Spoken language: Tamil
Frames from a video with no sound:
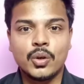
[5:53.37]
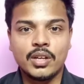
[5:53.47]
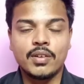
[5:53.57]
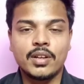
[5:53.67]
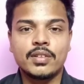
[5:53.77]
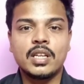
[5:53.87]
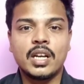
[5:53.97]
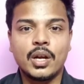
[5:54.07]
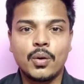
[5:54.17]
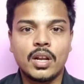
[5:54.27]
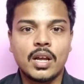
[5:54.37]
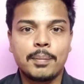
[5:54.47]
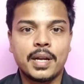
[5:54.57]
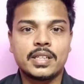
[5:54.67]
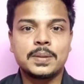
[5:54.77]
ஸோ இவரை வந்து
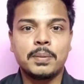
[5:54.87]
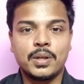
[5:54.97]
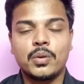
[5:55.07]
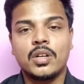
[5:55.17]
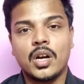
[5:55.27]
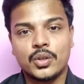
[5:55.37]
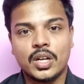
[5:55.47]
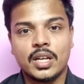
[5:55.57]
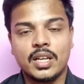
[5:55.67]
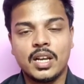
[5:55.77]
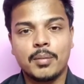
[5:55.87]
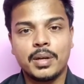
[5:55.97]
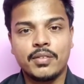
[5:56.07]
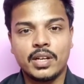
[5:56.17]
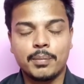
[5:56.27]
ரெகுலராக ப்ராக்டிஸ் பண்ணுற ஒரு டாக்டராக
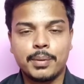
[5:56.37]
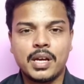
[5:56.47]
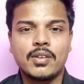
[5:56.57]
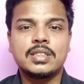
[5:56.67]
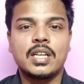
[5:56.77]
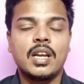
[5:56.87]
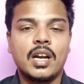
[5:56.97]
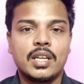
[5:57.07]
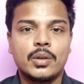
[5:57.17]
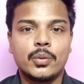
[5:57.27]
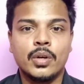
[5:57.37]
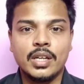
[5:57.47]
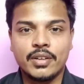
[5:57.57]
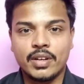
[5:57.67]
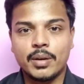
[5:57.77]
இல்லாமல் இவரை எப்படியாவது சிறையில் அடைக்கணும்
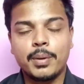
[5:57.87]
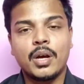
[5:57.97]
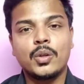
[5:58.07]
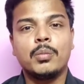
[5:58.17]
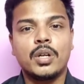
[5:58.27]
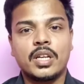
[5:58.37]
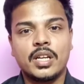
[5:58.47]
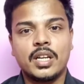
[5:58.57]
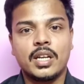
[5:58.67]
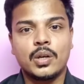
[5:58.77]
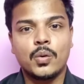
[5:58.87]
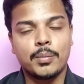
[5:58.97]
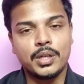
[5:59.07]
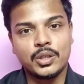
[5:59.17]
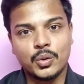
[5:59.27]
இவர் எப்படியாவது முடக்கிக்கிட்டே
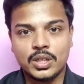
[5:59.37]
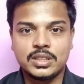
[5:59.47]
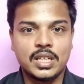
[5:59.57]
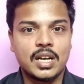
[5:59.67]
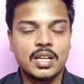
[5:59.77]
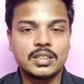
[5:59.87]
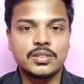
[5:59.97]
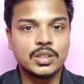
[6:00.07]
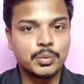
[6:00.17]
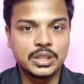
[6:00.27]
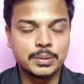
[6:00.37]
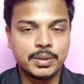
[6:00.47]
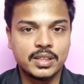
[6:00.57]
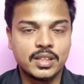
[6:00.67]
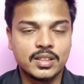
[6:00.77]
இருக்கணும் அப்படின்னு தொடர்ச்சியாக அரசு வந்து முயற்சி
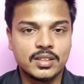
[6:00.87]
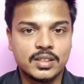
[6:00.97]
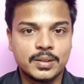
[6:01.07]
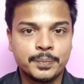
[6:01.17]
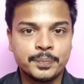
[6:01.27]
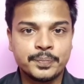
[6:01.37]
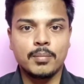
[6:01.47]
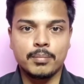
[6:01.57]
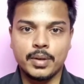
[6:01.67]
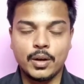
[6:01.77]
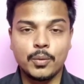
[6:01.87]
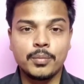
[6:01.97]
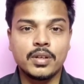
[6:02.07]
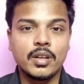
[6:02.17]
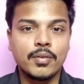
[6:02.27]
பண்ணிக்கிட்டே இருந்திருக்கு
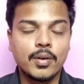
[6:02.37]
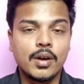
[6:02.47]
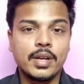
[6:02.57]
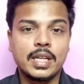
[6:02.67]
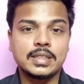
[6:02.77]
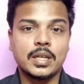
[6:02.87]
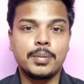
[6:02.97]
மேலும் நிஃபா வைரஸ்